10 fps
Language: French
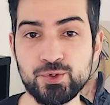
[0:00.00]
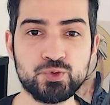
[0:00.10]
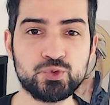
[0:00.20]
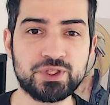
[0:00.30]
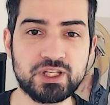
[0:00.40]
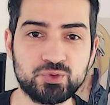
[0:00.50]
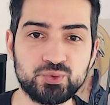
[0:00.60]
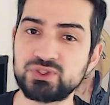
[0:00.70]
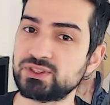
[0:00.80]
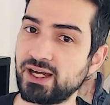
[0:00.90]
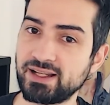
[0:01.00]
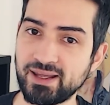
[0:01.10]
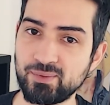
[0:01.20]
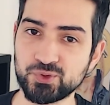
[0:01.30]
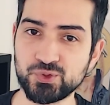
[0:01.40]
je vous souhaite à tous un
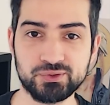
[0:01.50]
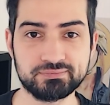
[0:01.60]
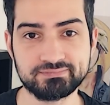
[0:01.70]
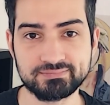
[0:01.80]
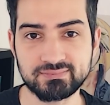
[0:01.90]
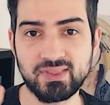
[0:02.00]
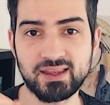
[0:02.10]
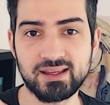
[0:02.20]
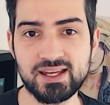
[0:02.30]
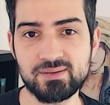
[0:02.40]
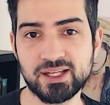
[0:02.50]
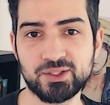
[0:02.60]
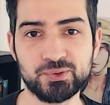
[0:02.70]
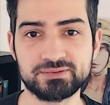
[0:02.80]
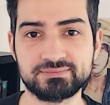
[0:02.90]
très bon jeu, et à bientôt